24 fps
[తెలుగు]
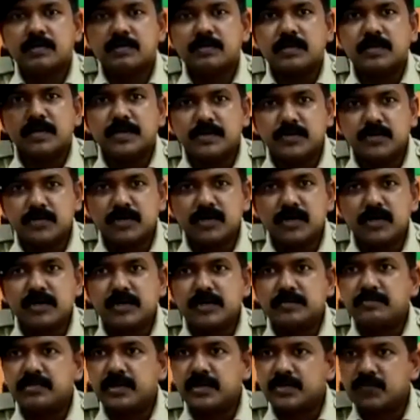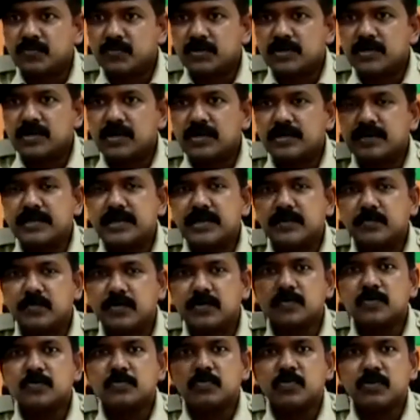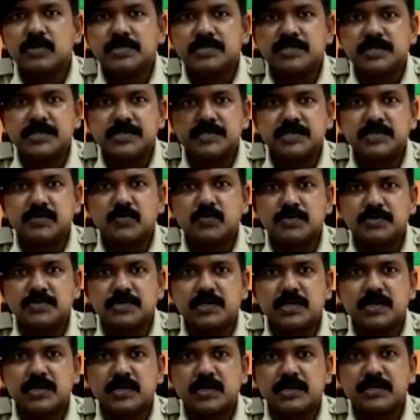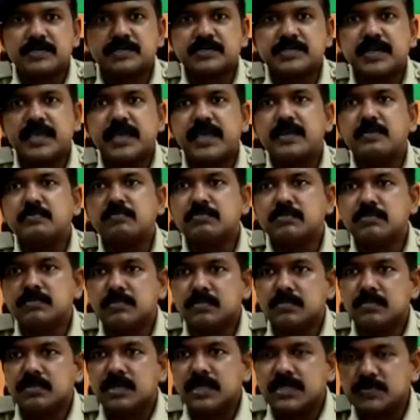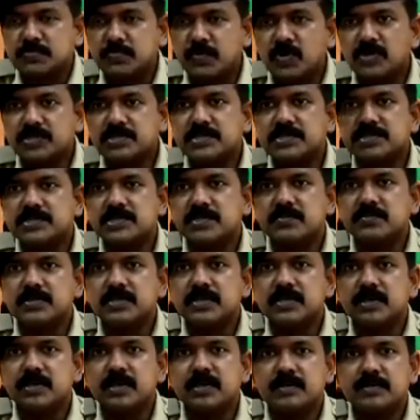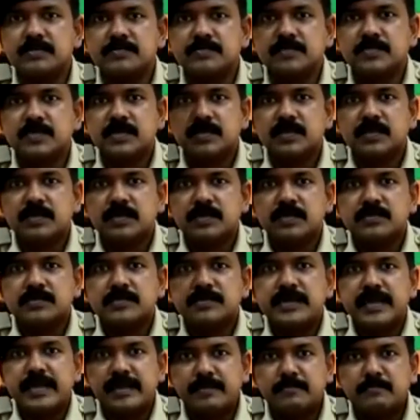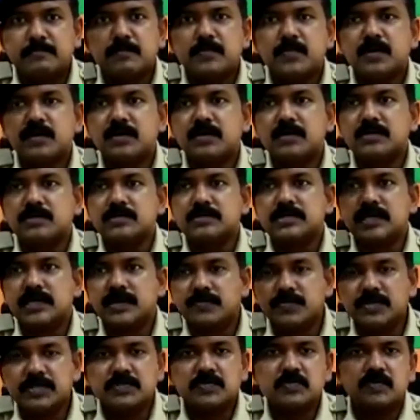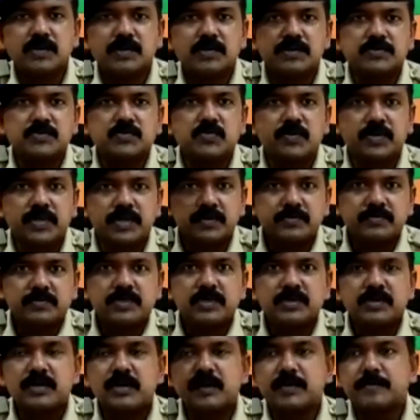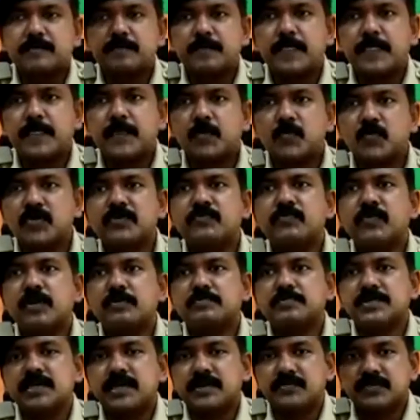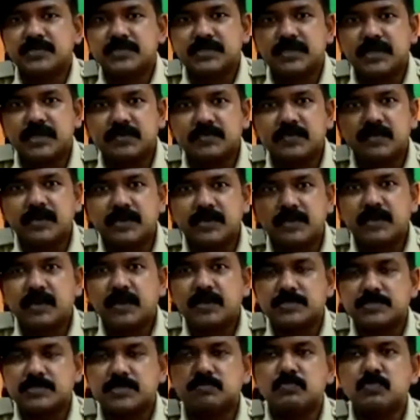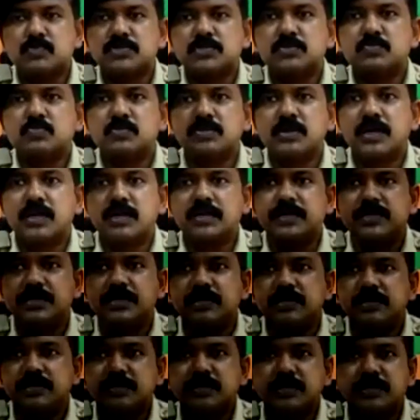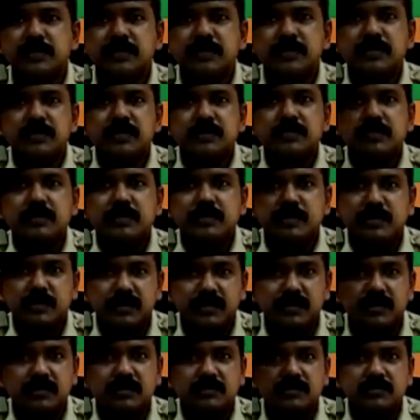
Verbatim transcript: ధన్యుడు కానీ పేదోడు కానీ ఎవరు పోలీస్ స్టేషన్కి వచ్చినా కానీ సేమ్ రెస్పాన్స్ ఇచ్చే విధంగా సేమ్ సర్వీస్ వాళ్ళకి దొరికే విధంగా యూనిఫామ్ సర్వీస్ డెలివరీ రాష్ట్రం మొత్తం ఉండాలని దీన్ని